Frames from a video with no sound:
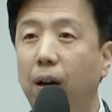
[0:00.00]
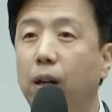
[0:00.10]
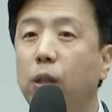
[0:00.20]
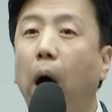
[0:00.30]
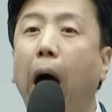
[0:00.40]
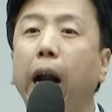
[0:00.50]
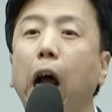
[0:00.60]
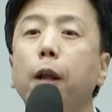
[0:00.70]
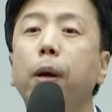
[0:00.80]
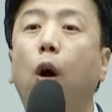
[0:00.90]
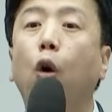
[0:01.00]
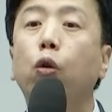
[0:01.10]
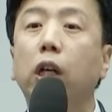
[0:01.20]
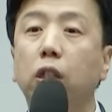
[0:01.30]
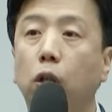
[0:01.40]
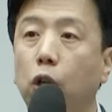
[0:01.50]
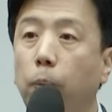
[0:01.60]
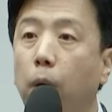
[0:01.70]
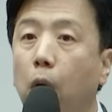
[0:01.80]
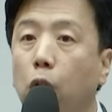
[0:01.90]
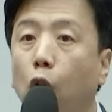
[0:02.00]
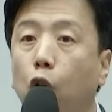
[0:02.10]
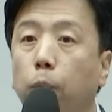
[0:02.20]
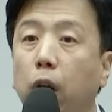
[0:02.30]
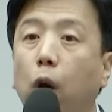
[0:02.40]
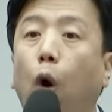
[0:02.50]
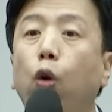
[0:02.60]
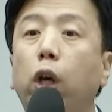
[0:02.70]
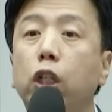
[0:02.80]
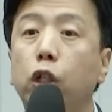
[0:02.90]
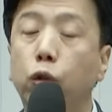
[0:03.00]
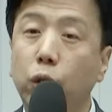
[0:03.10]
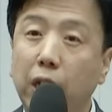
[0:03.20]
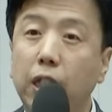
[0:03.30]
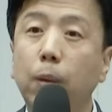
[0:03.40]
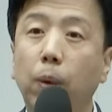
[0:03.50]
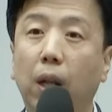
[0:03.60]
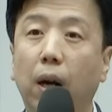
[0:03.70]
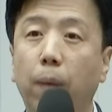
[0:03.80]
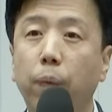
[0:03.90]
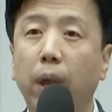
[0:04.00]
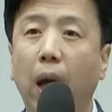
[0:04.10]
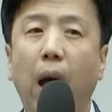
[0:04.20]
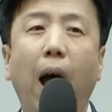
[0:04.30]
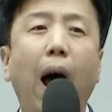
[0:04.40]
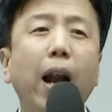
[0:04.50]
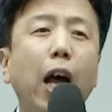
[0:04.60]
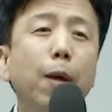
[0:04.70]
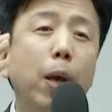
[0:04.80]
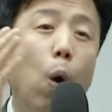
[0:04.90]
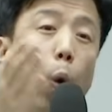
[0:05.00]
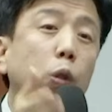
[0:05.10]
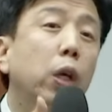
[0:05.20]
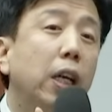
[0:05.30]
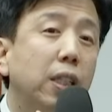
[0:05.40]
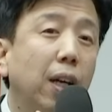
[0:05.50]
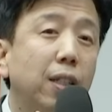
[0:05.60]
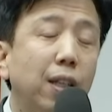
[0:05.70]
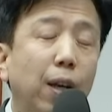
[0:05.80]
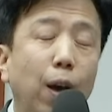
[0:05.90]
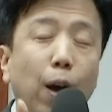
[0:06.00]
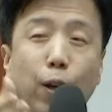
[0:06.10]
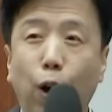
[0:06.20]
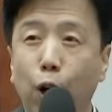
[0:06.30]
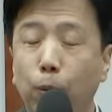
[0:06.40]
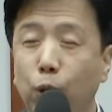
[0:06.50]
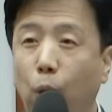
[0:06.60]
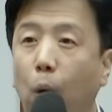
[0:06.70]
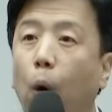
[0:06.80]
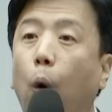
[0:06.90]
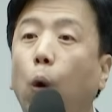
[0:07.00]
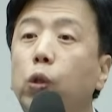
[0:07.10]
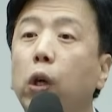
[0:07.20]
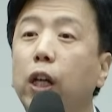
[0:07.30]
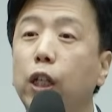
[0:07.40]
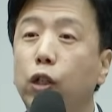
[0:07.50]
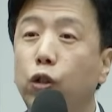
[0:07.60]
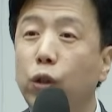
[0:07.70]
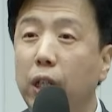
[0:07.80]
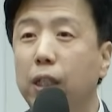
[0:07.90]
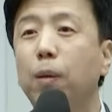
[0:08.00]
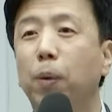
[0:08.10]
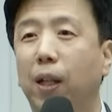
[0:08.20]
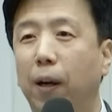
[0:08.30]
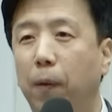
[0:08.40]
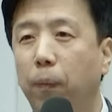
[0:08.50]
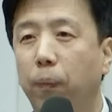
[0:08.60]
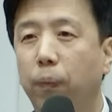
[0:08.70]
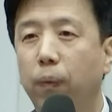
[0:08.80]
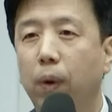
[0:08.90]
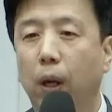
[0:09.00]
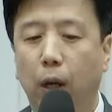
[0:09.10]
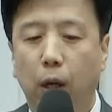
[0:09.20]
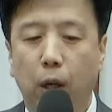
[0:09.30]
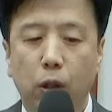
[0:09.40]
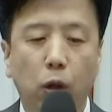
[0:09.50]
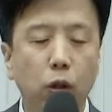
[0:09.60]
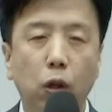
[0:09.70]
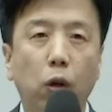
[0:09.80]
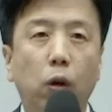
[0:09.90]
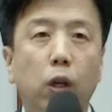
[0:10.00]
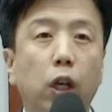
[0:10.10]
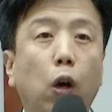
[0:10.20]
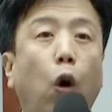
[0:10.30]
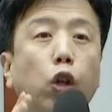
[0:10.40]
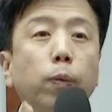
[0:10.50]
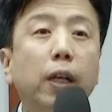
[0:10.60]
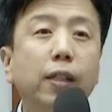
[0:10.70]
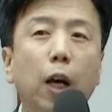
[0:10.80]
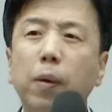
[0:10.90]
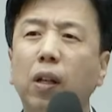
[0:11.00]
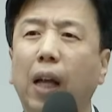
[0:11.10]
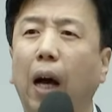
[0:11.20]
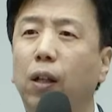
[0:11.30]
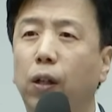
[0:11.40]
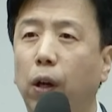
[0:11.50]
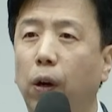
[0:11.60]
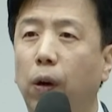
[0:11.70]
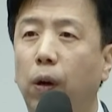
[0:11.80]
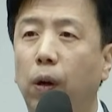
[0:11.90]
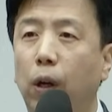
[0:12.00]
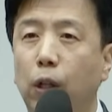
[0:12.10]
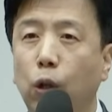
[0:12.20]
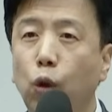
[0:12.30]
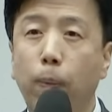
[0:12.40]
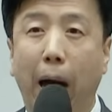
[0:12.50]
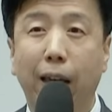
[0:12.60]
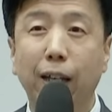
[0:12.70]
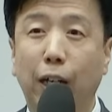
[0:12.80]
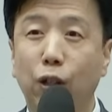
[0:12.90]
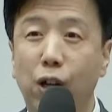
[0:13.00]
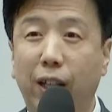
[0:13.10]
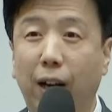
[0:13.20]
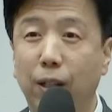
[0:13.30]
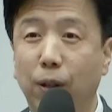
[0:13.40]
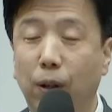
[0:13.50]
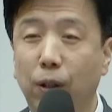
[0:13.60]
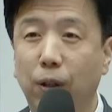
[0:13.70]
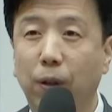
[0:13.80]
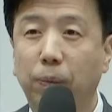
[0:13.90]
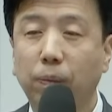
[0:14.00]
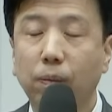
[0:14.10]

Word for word: 그래서 하나님이 거룩하신 것처럼 여러분이 거룩해질 수 있습니다. 하나님이 온전하신 같이 여러분도 온전해질 수 있습니다. 저는요, 이 거듭난 사람은 이걸 다 느껴요. 저도 마귀의 자녀일 때가 있었거든요.